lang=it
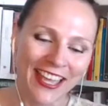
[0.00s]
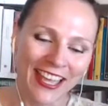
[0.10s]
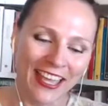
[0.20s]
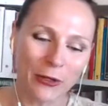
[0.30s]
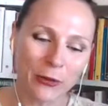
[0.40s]

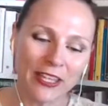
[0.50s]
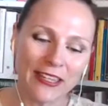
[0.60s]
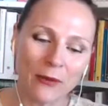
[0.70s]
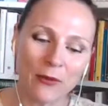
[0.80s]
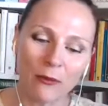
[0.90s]
E quindi
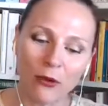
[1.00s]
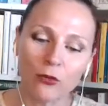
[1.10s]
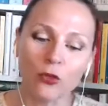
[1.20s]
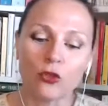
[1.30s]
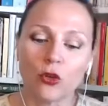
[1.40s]
abbiamo
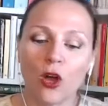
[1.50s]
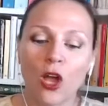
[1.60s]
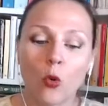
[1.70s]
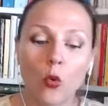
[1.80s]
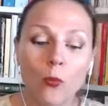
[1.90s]
avuto
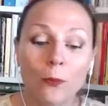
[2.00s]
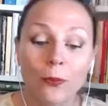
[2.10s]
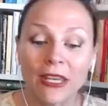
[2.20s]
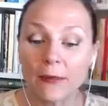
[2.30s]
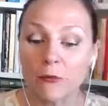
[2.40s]
un
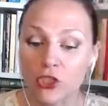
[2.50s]
primo